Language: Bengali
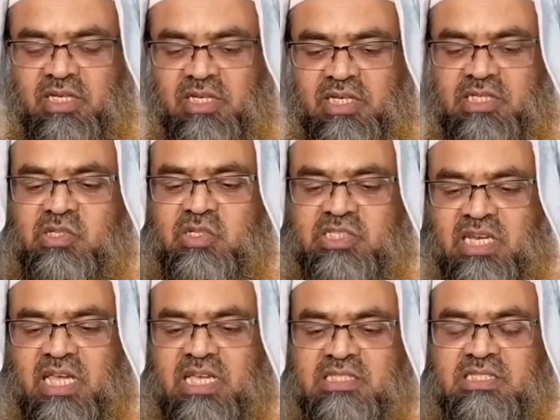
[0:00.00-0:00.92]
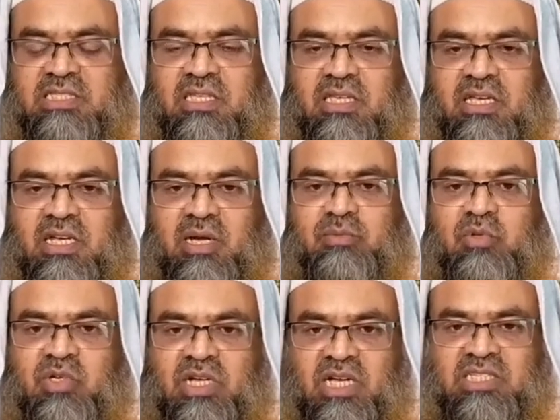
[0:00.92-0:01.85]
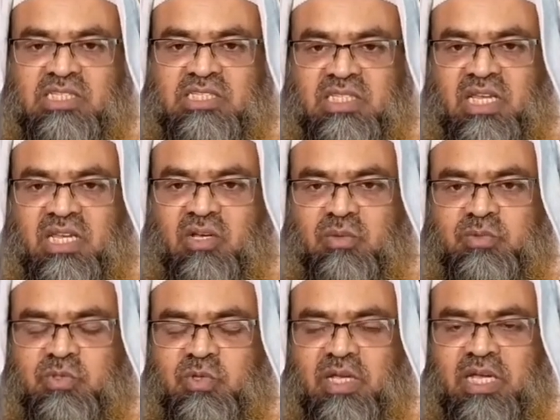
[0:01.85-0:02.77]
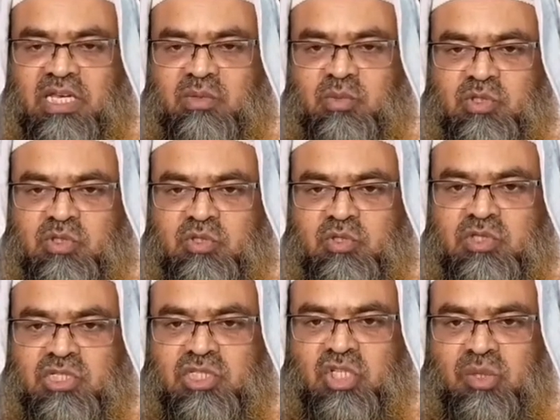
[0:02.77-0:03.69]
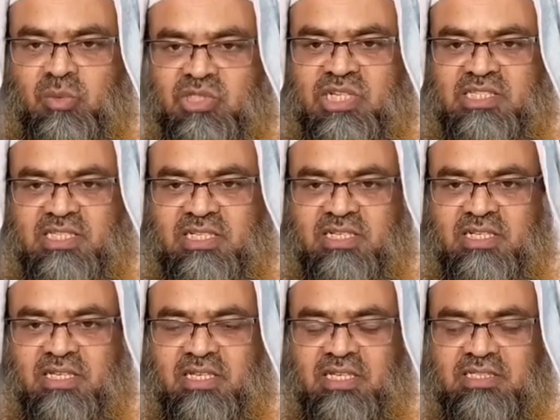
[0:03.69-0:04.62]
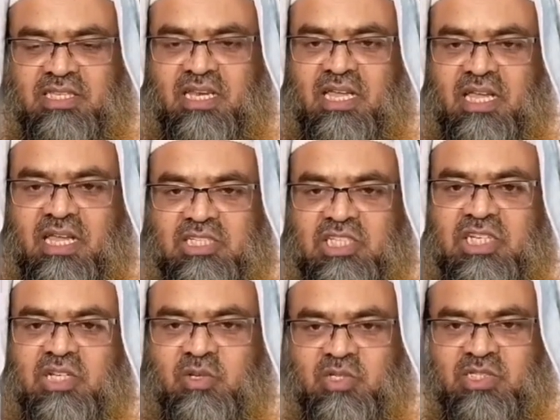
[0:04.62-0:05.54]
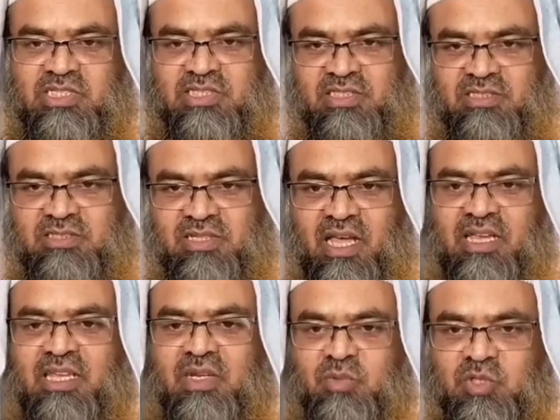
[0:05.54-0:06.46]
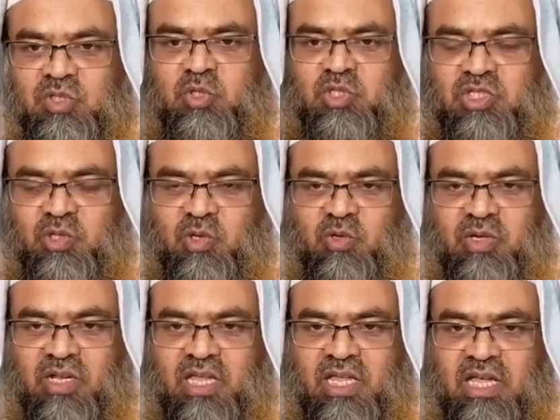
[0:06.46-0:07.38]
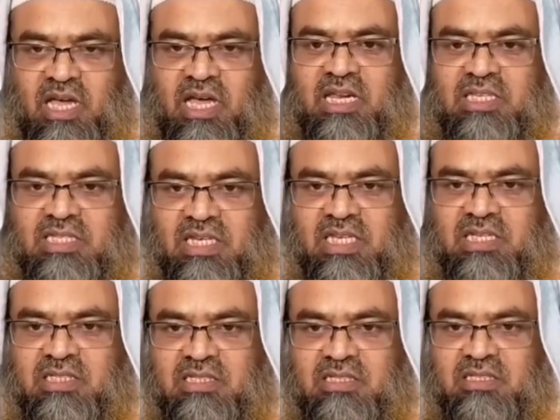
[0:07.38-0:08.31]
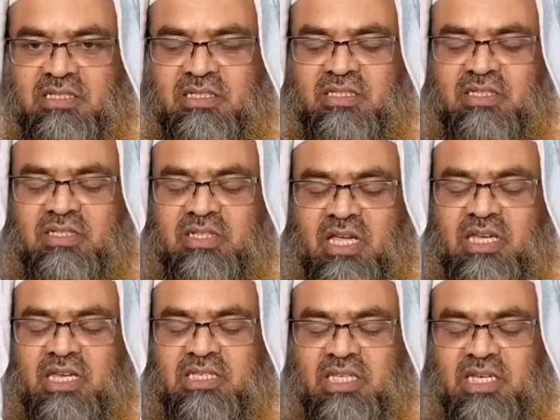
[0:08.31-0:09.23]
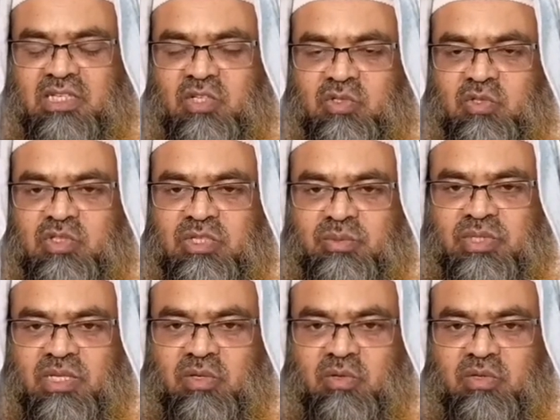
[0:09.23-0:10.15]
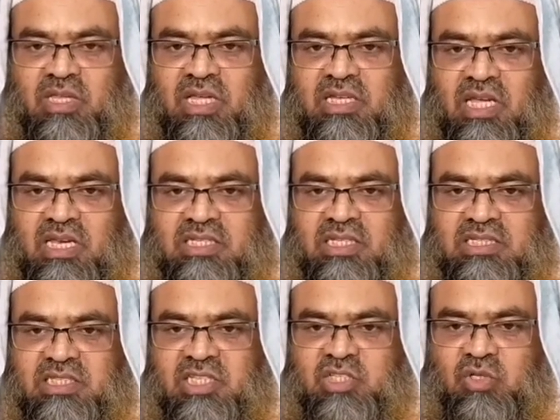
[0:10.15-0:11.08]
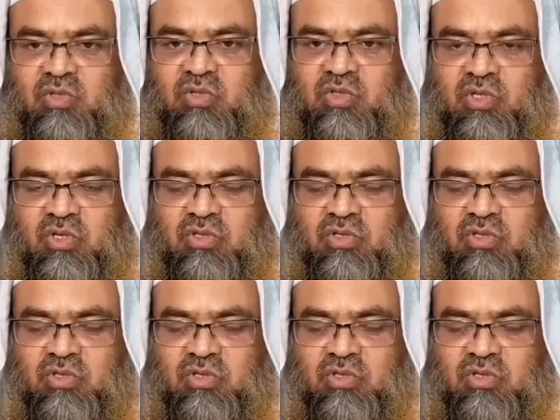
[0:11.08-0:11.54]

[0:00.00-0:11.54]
এই জন্য যারা আজ আব্দুল কাদের জিলাইন রহমতুল্লাহ আলের মনস্তুষ্টির জন্য বসে আছেন তারা শিরিক করে যাচ্ছেন আল্লাহর মনস্তুষ্টি করুন আল্লাহ তালার আল্লাহ তালার সন্তুষ্টি বিধান করুন তা আল্লাহ তালা যেটাতে সন্তোষ